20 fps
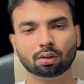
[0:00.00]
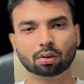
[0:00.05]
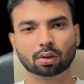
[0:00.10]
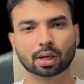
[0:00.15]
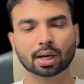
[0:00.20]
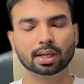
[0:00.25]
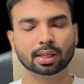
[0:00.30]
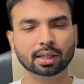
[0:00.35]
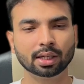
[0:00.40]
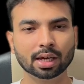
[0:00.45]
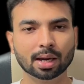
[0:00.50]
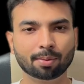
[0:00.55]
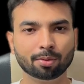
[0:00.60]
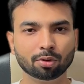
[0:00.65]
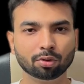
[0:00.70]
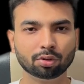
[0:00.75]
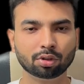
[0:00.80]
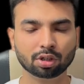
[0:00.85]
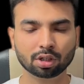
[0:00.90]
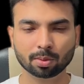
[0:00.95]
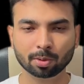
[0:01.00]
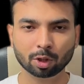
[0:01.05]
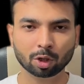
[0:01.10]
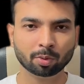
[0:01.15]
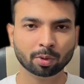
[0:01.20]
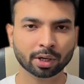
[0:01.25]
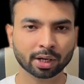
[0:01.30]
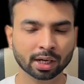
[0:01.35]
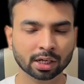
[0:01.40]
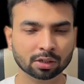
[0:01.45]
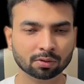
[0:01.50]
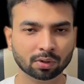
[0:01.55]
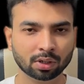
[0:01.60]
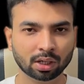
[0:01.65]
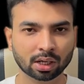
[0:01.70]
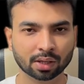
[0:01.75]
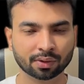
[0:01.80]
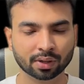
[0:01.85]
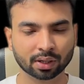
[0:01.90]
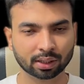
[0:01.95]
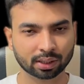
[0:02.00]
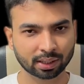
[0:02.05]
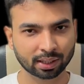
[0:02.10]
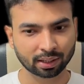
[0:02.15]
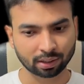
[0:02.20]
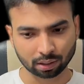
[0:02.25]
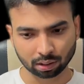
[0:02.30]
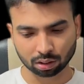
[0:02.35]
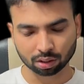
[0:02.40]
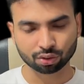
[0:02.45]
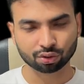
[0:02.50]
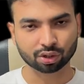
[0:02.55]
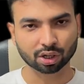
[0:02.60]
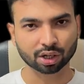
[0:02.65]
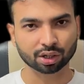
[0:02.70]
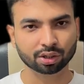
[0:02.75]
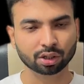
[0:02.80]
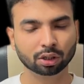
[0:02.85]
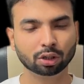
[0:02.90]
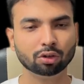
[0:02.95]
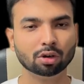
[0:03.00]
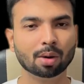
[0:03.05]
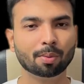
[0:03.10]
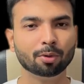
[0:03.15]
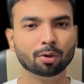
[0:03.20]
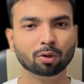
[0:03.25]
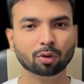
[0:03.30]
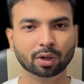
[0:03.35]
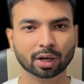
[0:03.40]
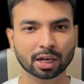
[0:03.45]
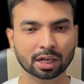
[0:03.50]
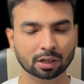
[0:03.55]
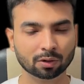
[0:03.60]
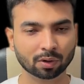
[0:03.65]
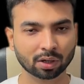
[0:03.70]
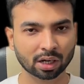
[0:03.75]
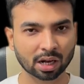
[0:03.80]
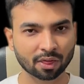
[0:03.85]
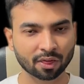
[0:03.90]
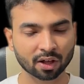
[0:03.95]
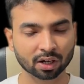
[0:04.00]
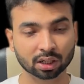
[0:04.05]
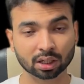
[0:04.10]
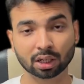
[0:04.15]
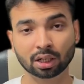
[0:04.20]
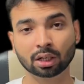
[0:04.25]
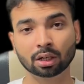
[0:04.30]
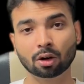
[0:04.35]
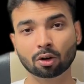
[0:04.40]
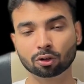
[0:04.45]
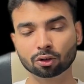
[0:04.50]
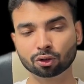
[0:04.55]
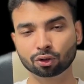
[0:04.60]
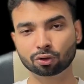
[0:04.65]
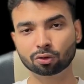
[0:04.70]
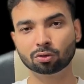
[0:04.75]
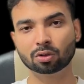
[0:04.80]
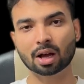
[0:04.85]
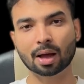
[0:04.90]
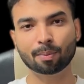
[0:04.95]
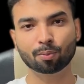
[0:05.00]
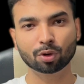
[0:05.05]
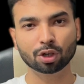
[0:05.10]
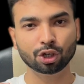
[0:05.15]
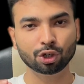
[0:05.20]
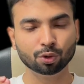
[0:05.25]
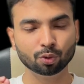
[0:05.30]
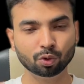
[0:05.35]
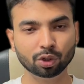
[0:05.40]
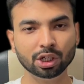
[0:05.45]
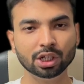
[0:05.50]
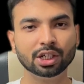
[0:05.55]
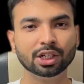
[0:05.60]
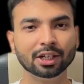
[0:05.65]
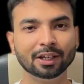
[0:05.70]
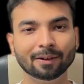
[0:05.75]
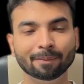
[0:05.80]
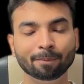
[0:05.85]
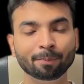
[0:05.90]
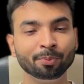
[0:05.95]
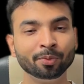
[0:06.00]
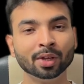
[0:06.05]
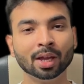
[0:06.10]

तो कैसे आप लोग ड्रीम इलेवन में रैंक वन ला सकते हैं किस स्ट्रेटजी थ्रू आप लोग रैंक वन ला सकते हैं और दोस्तों आपकी यूनिक टीम